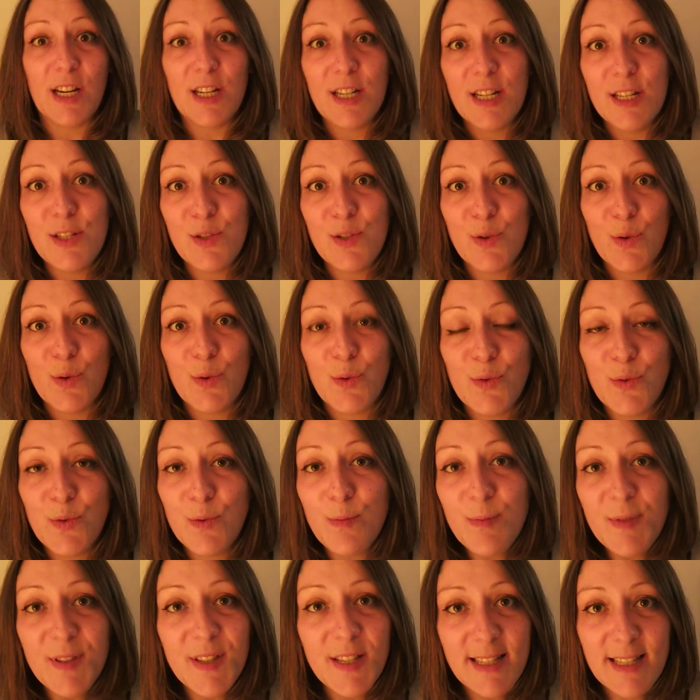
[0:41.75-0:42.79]
mise à
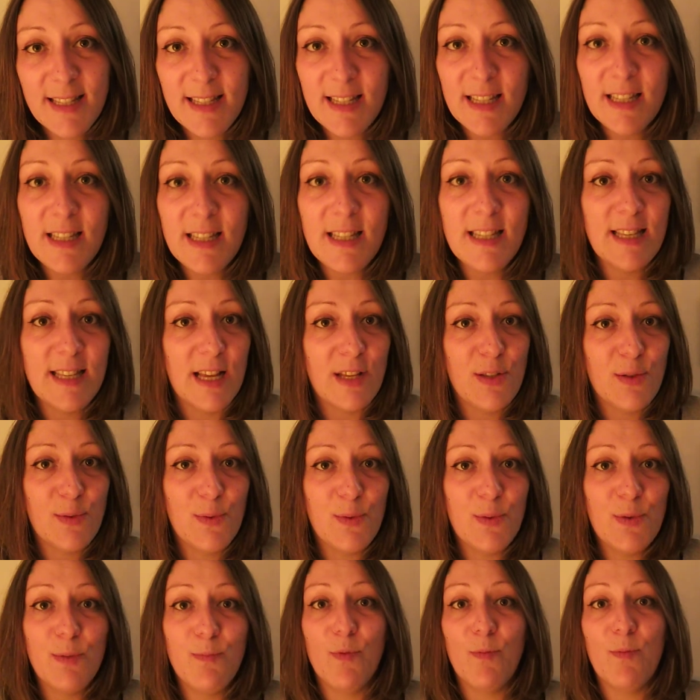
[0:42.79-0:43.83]
rechercher sur YouTube des
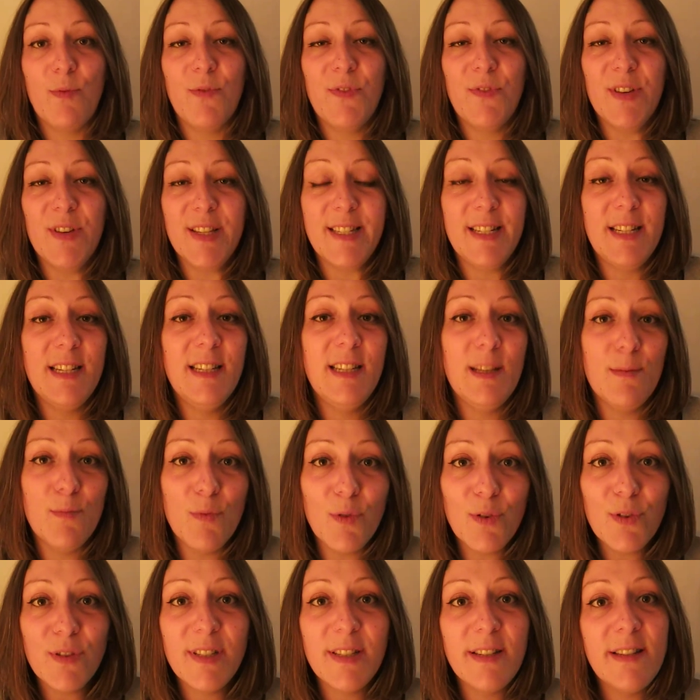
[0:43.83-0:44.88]
idées, des astuces pour me
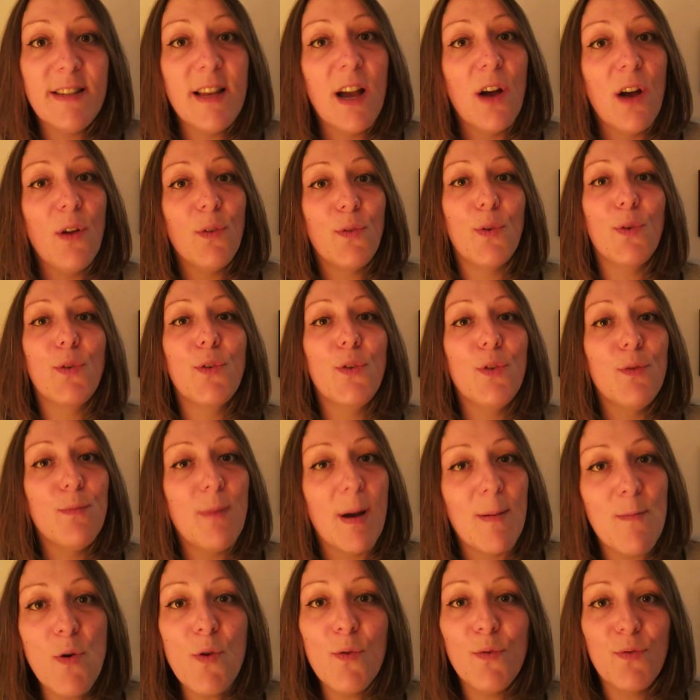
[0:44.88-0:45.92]
faciliter mon
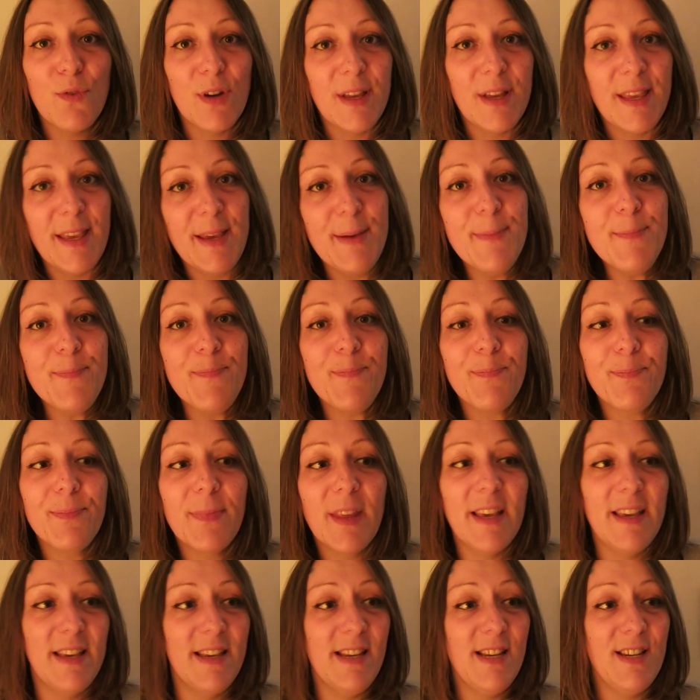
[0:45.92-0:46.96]
quotidien en tant que maman au
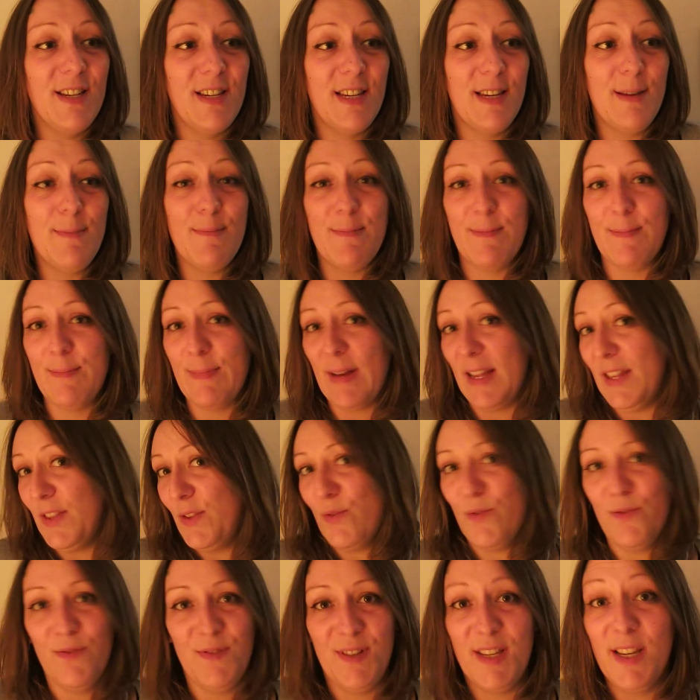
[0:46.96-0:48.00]
foyer.
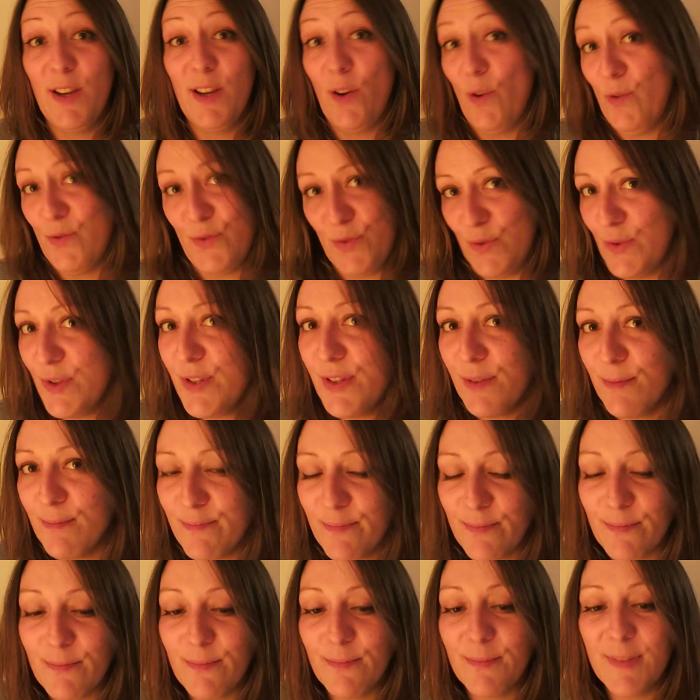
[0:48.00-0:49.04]
Et j'y ai pas
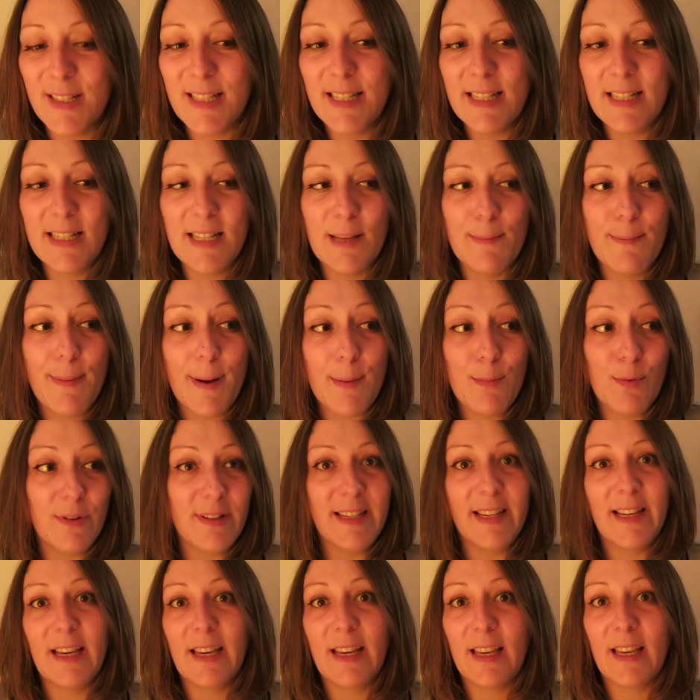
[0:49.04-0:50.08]
trouvé grand chose,
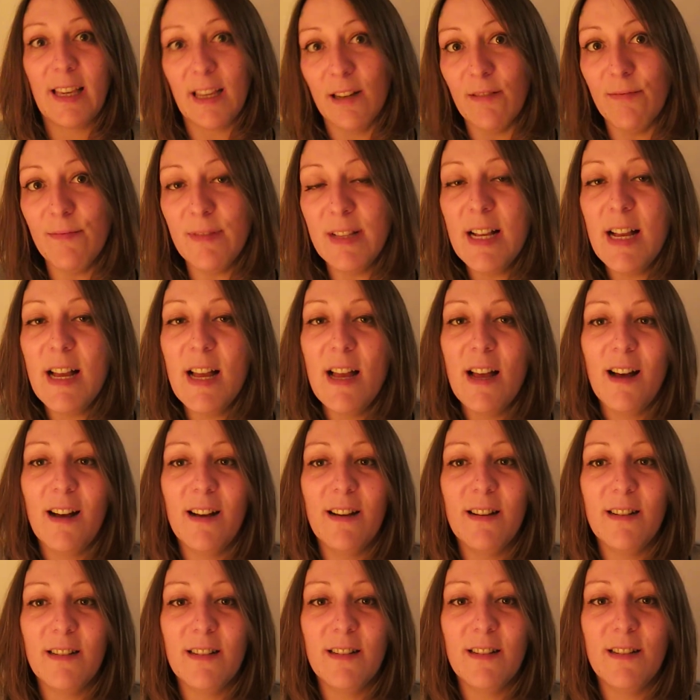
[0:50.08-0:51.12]
si c'est pas pour dire
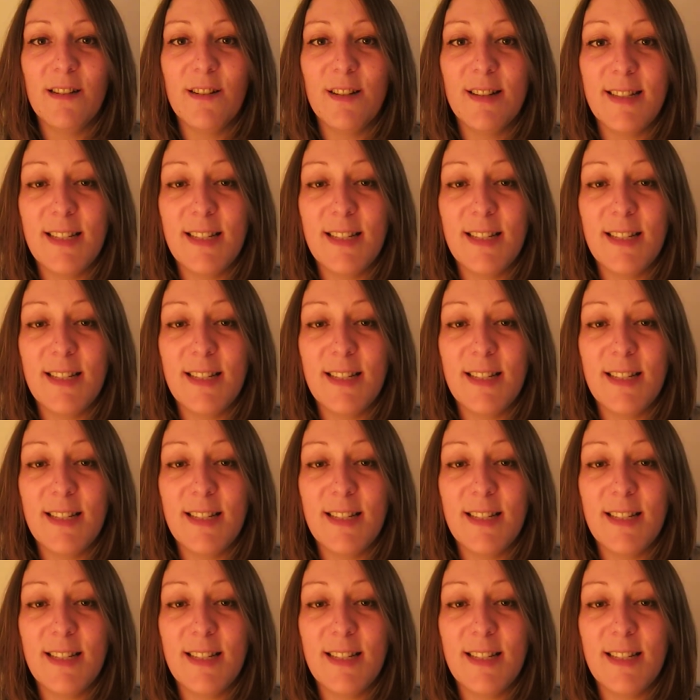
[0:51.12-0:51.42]
rien.